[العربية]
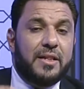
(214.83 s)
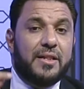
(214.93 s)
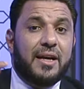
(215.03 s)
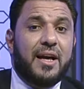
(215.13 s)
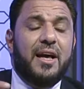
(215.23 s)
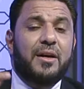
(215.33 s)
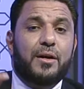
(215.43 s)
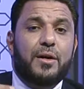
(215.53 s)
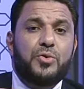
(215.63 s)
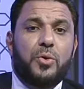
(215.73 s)
ذكاء
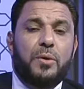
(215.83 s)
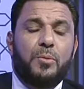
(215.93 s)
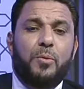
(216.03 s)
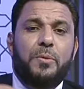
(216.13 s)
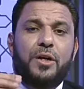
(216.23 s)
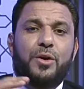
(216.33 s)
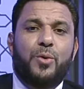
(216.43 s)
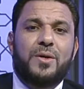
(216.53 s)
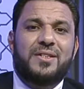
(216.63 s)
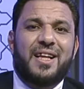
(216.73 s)
الرجل المؤمن إن
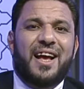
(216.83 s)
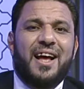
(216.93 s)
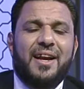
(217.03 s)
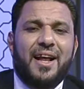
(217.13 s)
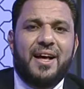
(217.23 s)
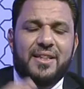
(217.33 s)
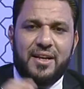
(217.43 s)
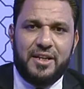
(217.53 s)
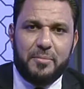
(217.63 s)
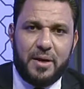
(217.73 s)
هو استغل هذا
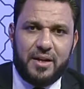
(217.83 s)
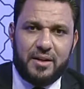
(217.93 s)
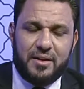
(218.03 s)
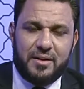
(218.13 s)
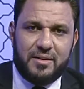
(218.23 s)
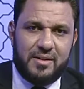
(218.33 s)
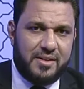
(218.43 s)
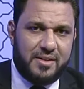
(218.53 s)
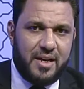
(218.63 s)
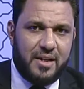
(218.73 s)
الإيمان
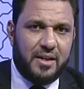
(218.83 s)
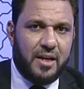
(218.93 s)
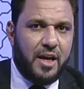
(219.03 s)
إزاي؟